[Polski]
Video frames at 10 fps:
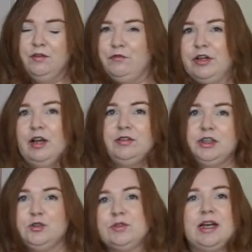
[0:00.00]

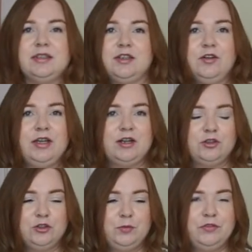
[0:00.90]
wyglądać luzacko i
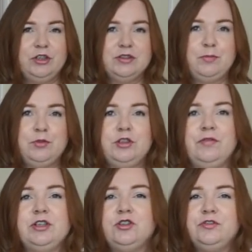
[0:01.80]
jakoś odpowiednio
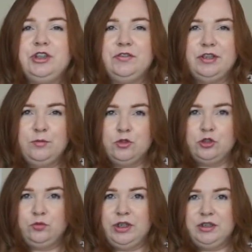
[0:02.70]
zapozować. Rzeczywiście wiadomo, że
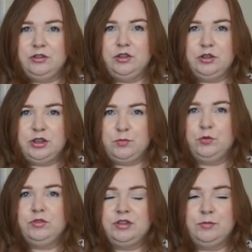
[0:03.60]
tutaj
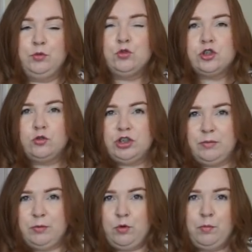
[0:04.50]
z, bluzką trzeba
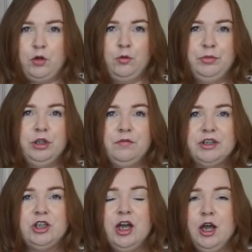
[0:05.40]
by było
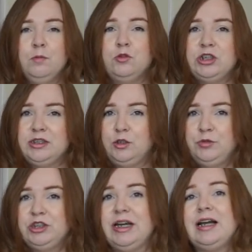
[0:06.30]
pokombinować. Można
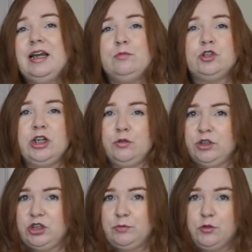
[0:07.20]
zrobić tak, ale można ją
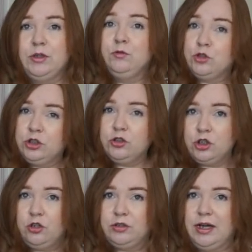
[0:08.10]
też na przykład włożyć do
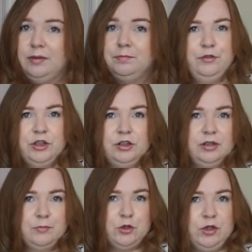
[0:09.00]
środka. I wtedy
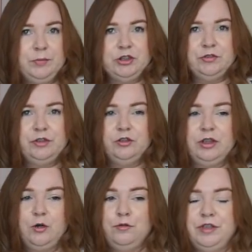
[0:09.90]
na przykład będzie
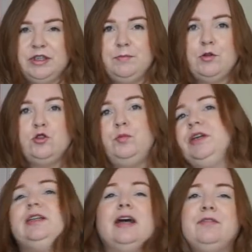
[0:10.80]
wyglądało w ten sposób
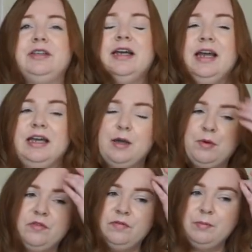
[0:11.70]
i nawet, ja
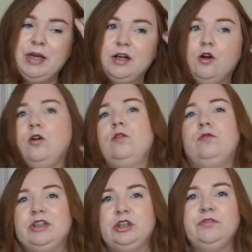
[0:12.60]
powiem Wam, jako
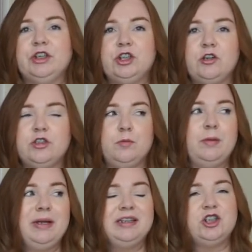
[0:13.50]
właśnie większa osoba
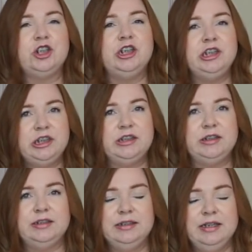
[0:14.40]
praktycznie
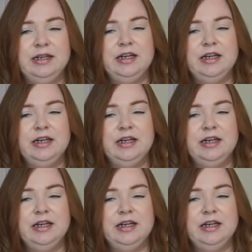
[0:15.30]
nigdy